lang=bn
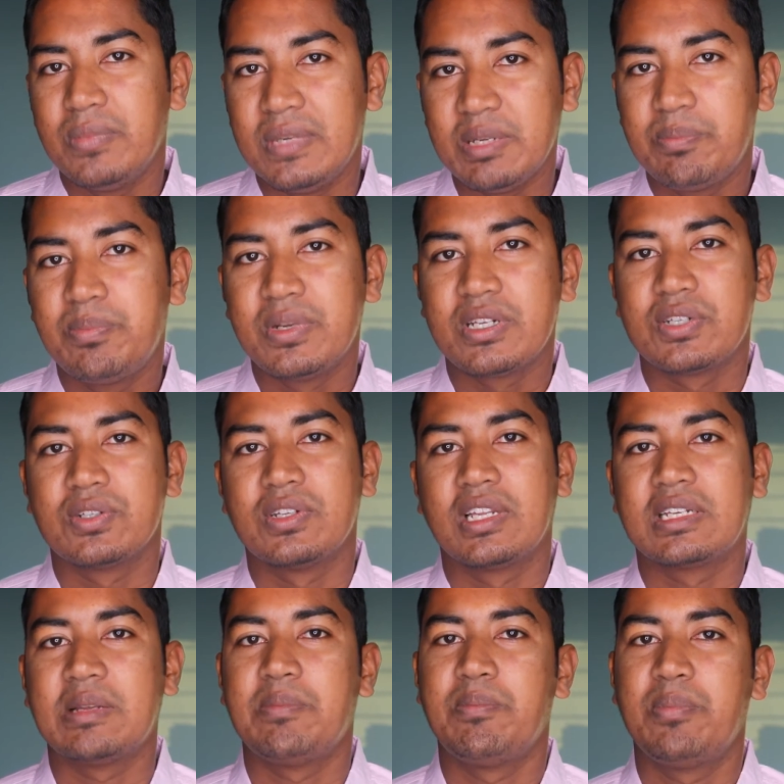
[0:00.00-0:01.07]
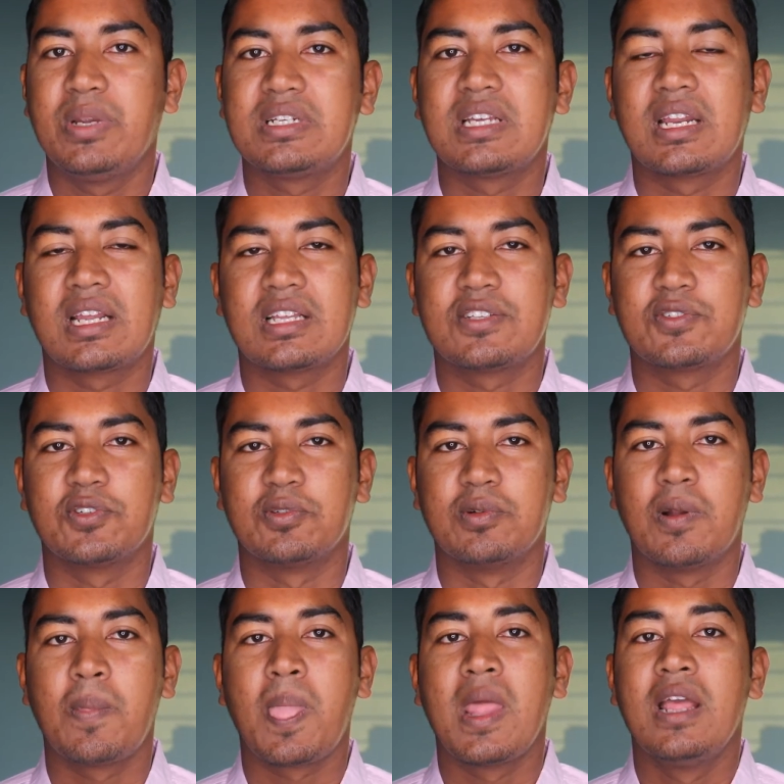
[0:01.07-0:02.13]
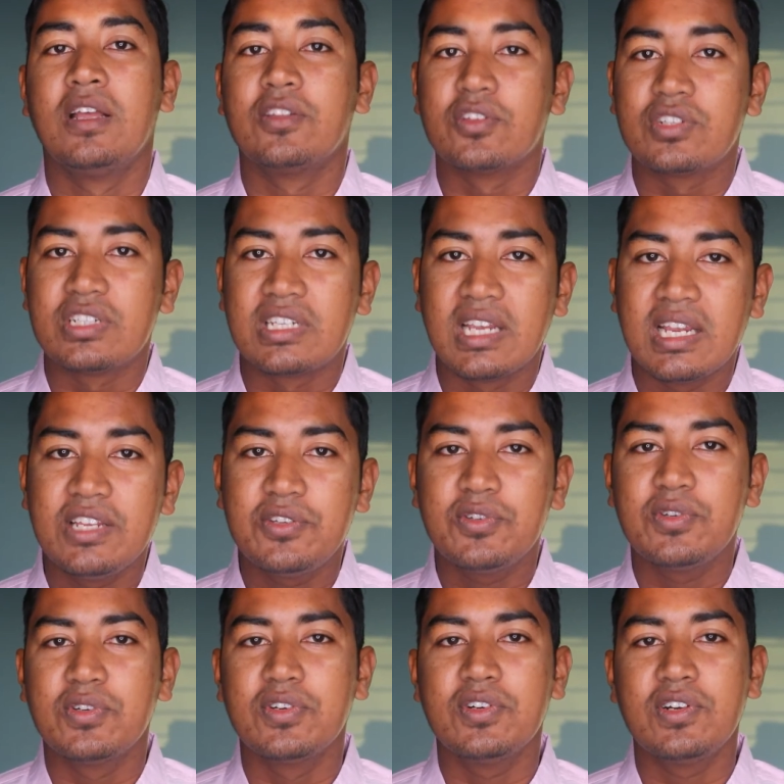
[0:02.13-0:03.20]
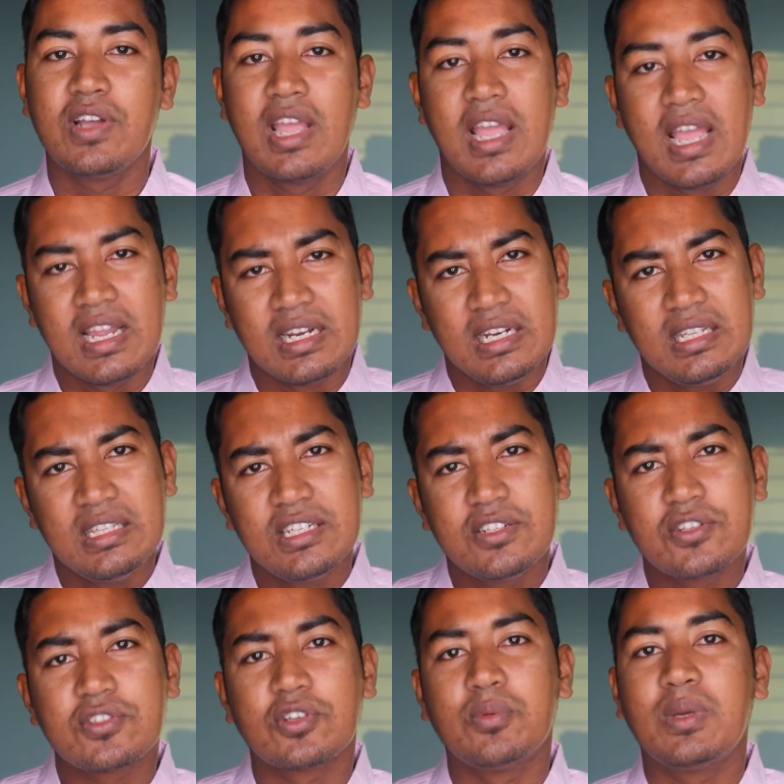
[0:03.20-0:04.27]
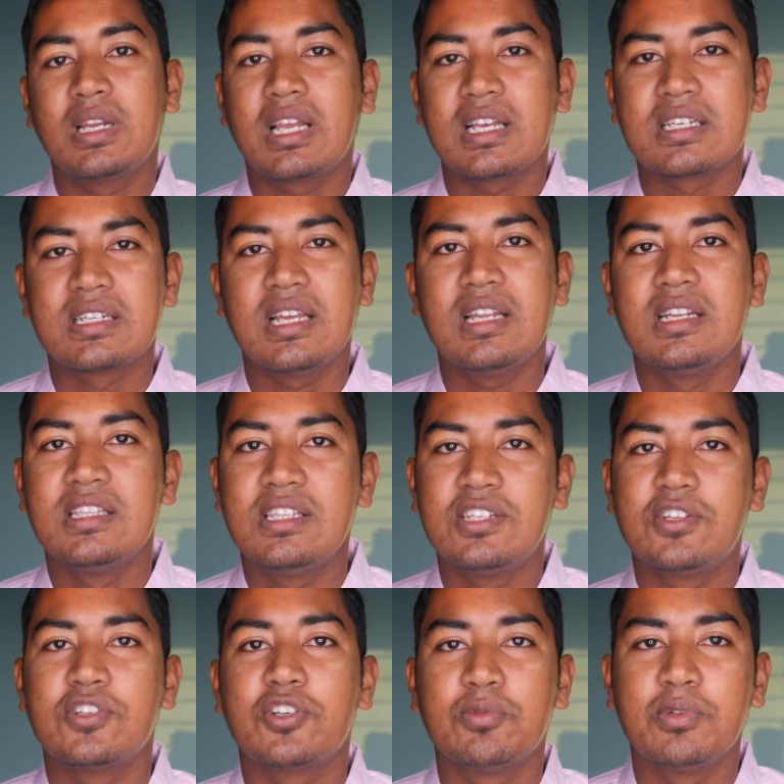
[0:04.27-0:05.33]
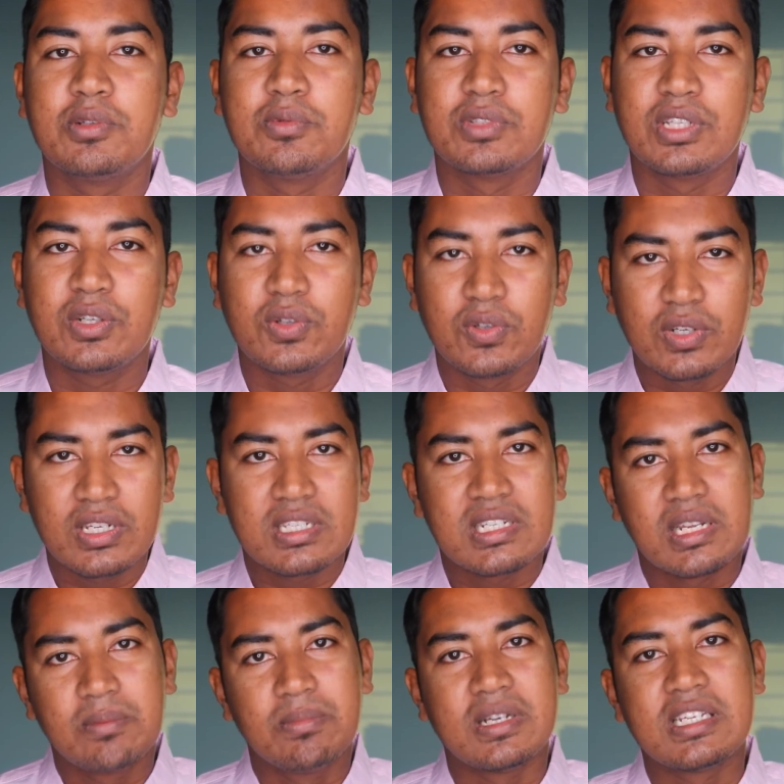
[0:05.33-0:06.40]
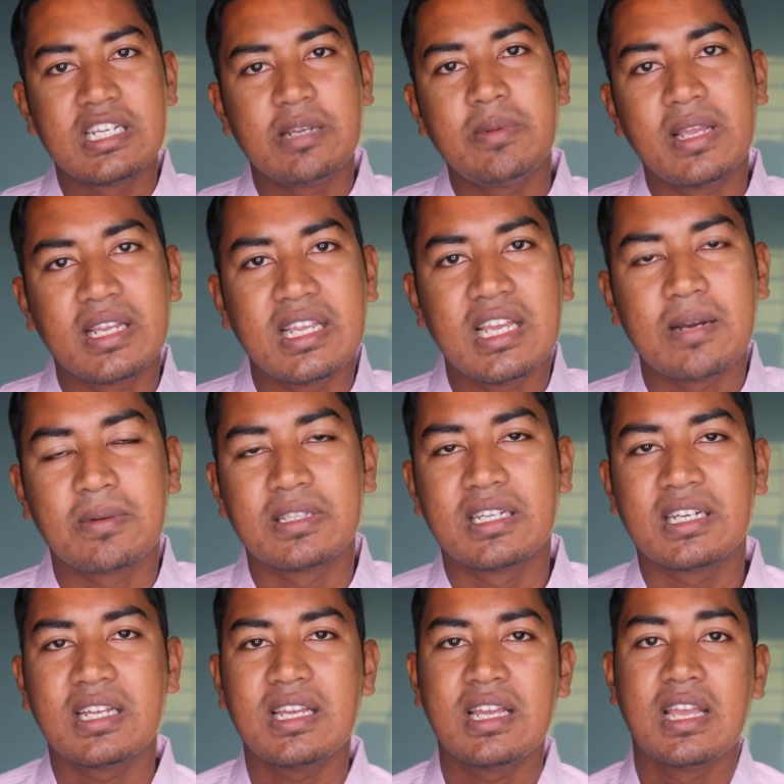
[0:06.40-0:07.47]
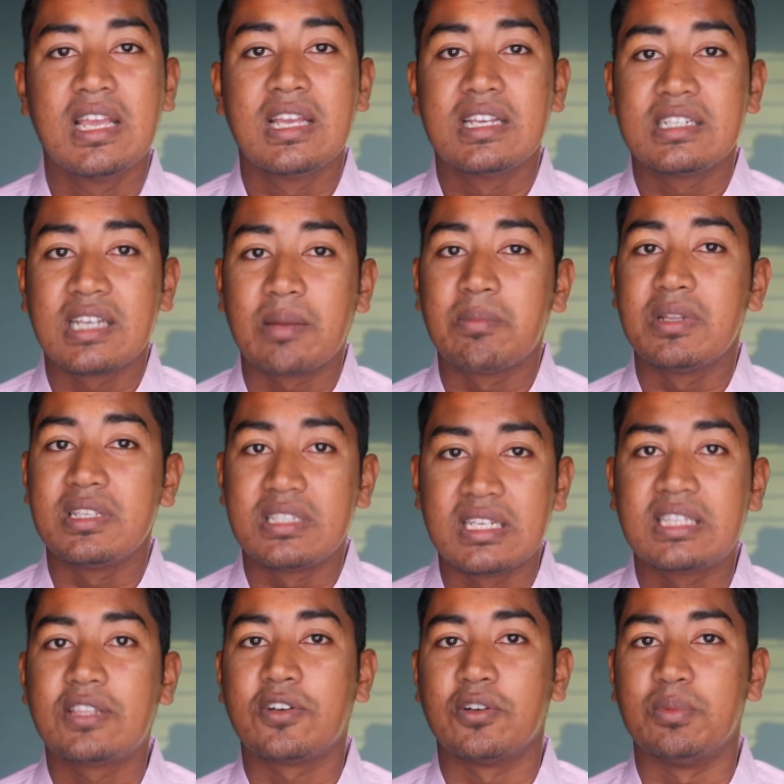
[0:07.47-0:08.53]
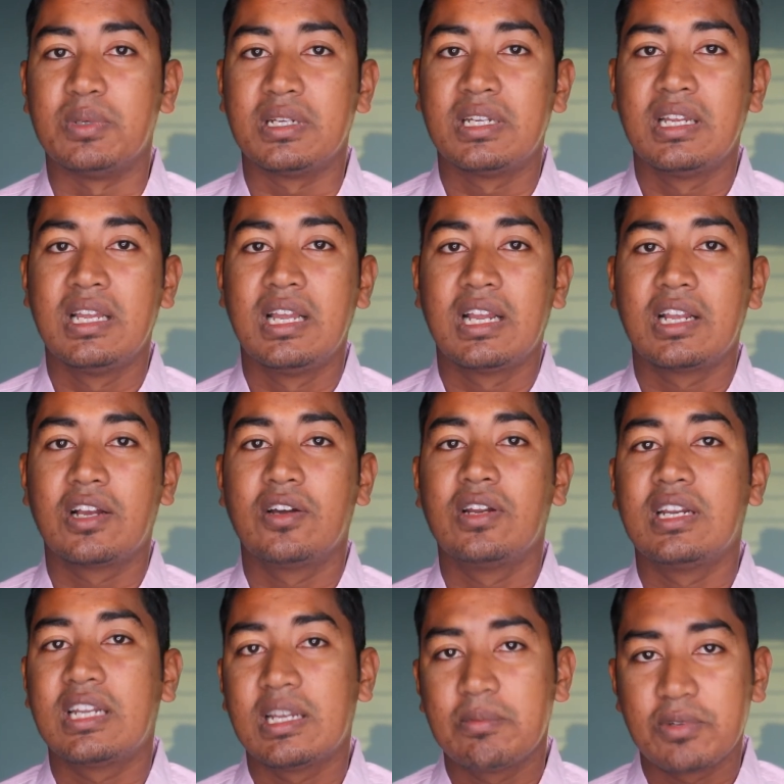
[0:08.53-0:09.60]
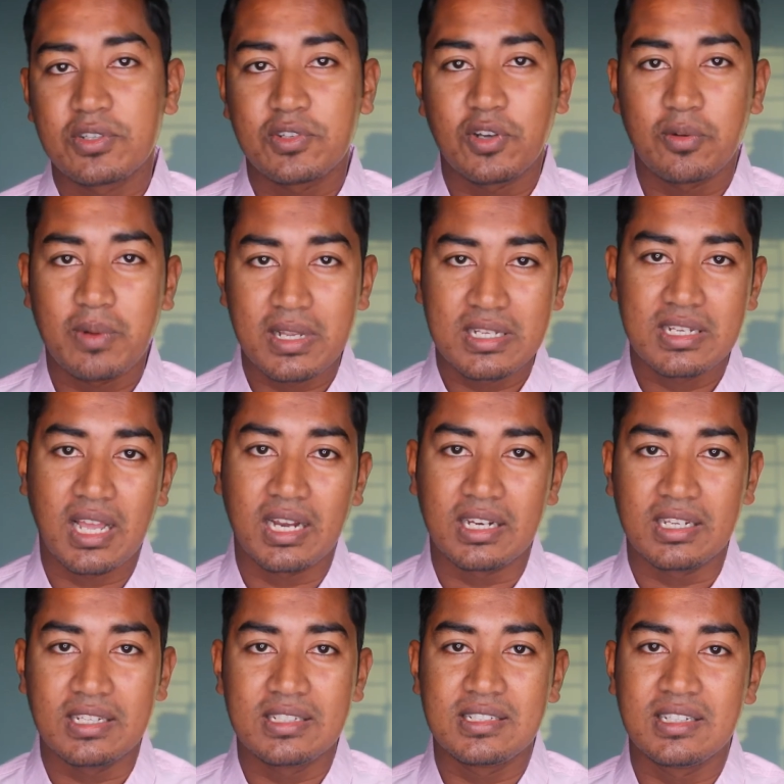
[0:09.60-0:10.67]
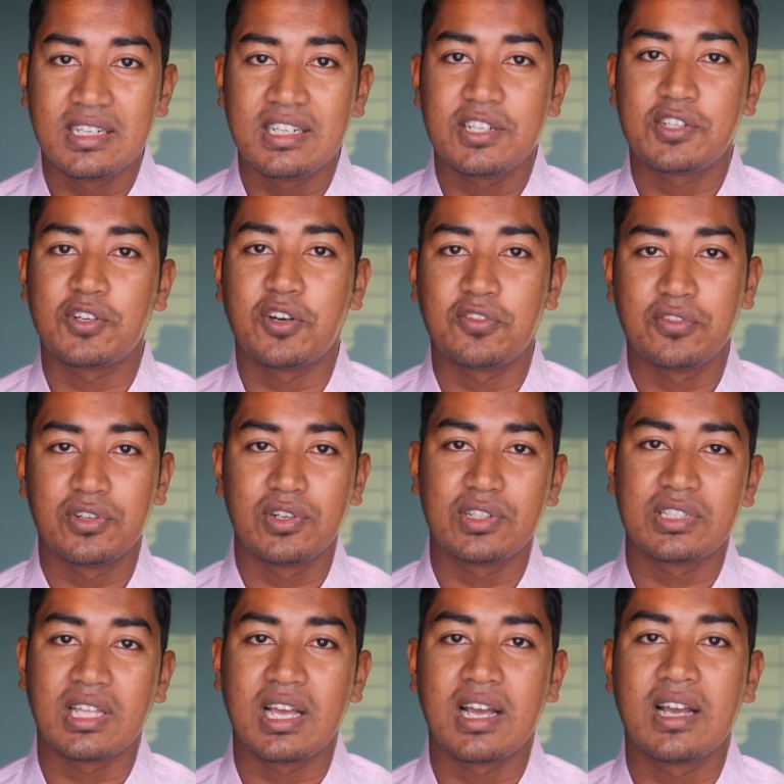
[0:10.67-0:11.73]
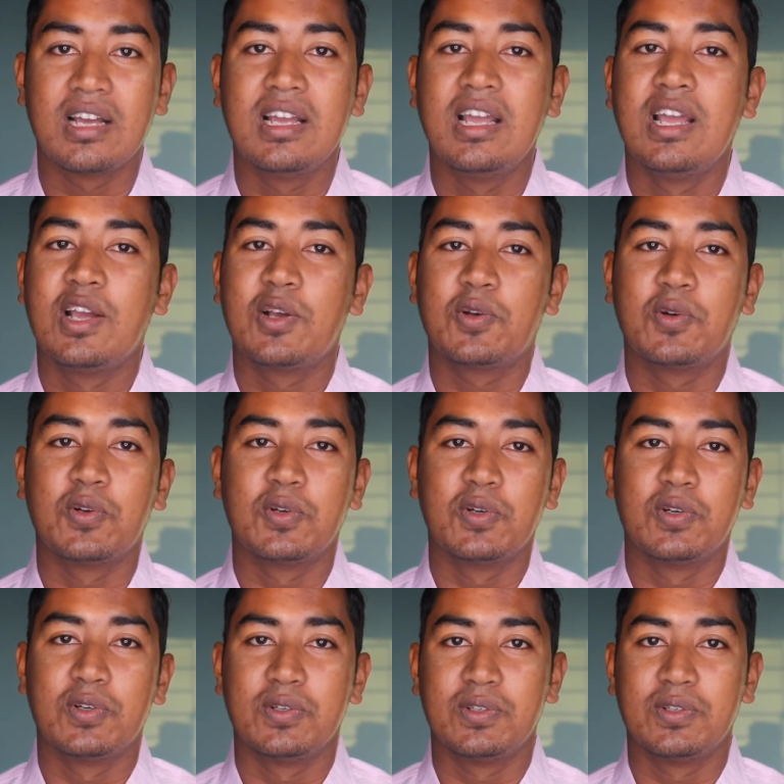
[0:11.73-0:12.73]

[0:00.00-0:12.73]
ডিপ্রেশন মানে একটা প্রেশার কাজ করবে তো সেই জন্য নির্দিষ্ট সময়ের কাজটা নির্দিষ্ট সময়ের মধ্যে করে স্টেপ বাই স্টেপ এগিয়ে আমাদেরকে সামনে যেতে হবে কারণ এটা আমরা সবাই জানি যে সফলতা কোনো